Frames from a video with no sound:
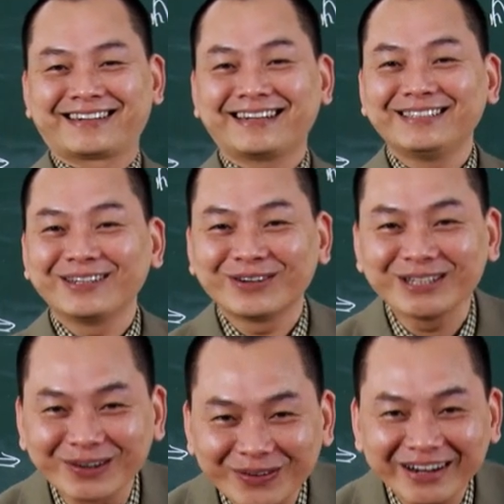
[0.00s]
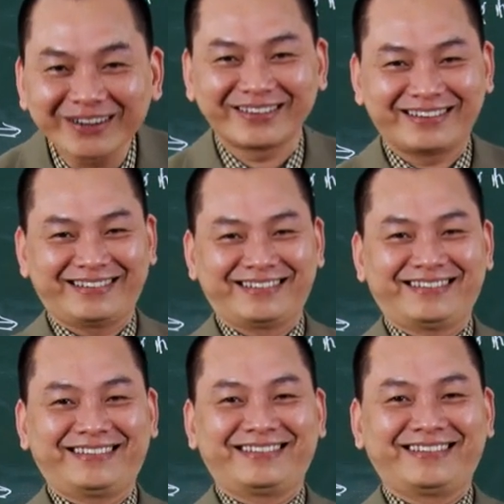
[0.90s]
Các anh chị có hiểu cái này không ạ?
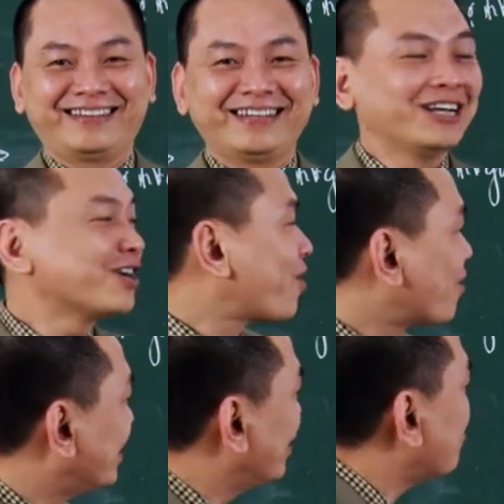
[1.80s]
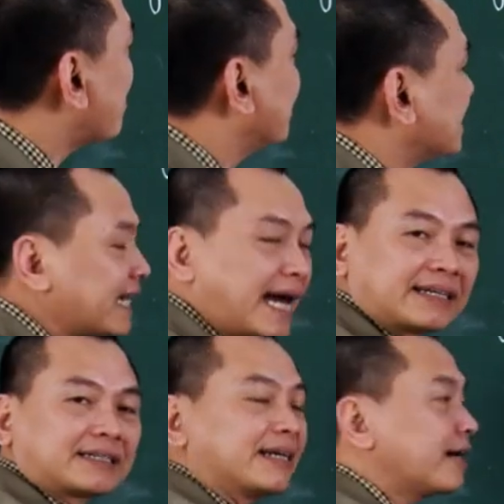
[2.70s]
Còn nếu mà mình
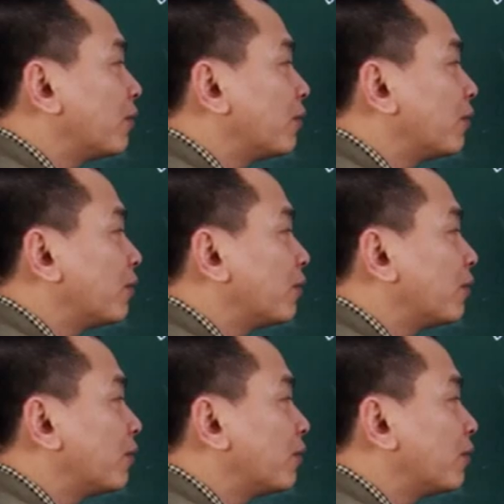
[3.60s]
đặt cái